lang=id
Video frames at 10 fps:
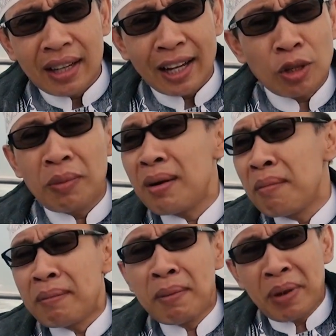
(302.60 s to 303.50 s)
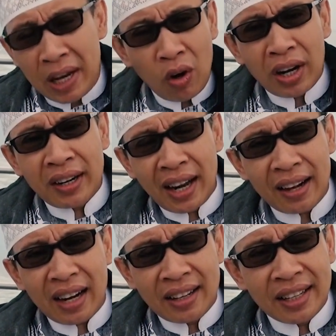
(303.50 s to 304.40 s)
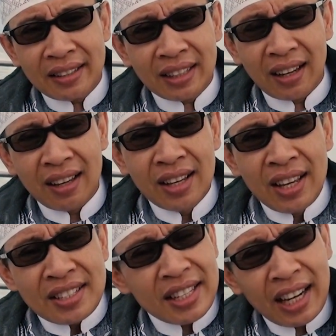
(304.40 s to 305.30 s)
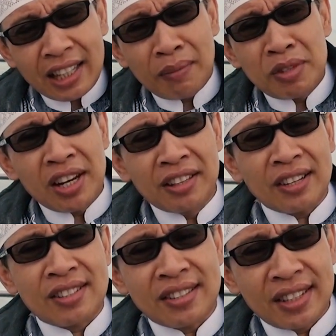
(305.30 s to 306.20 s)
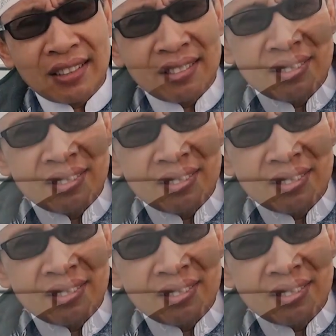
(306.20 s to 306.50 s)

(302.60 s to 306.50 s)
atau membelokkan arah kita sehingga kita menjadi tersesat.